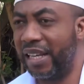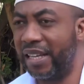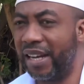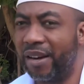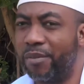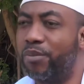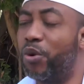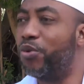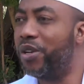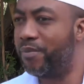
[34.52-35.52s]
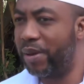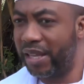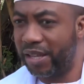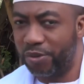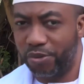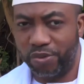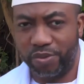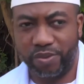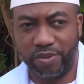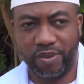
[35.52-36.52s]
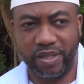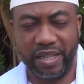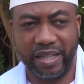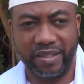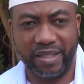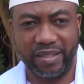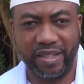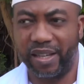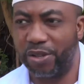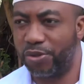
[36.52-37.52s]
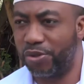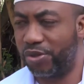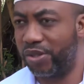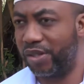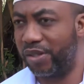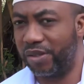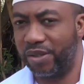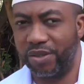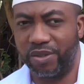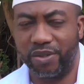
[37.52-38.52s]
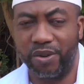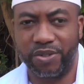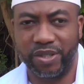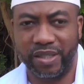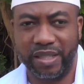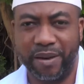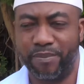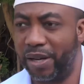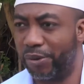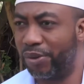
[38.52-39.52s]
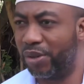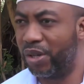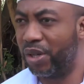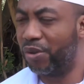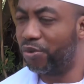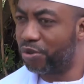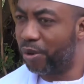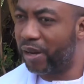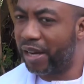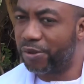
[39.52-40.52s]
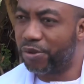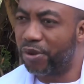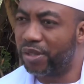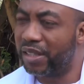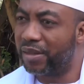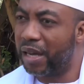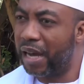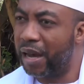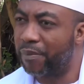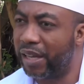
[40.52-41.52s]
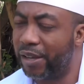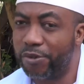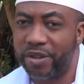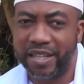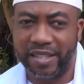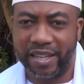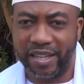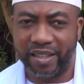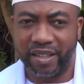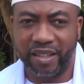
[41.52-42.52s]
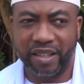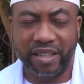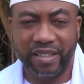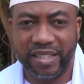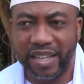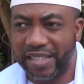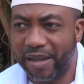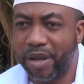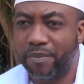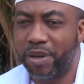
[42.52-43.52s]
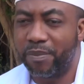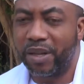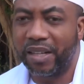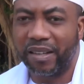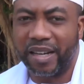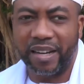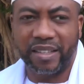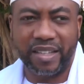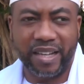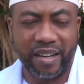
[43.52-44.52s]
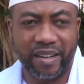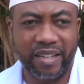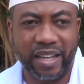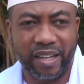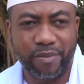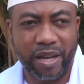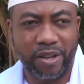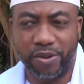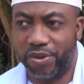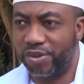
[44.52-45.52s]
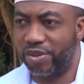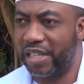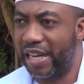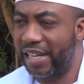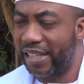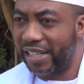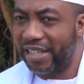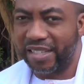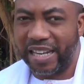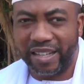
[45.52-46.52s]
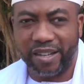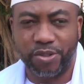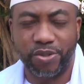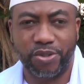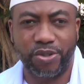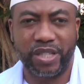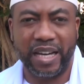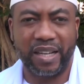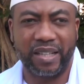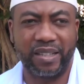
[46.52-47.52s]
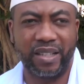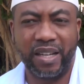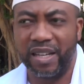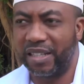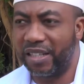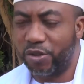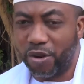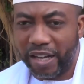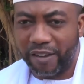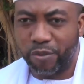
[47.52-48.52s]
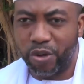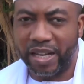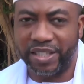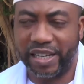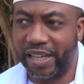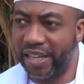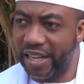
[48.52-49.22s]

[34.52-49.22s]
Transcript: Et dans beaucoup de pays où ces, ressources ont, euh, apparu, nous nous sommes rendus compte qu'après une décennie, ces, mêmes peuples rentrent dans des rébellions, il y a des crises, des tensions sociales qu'on n'arrive plus à gérer.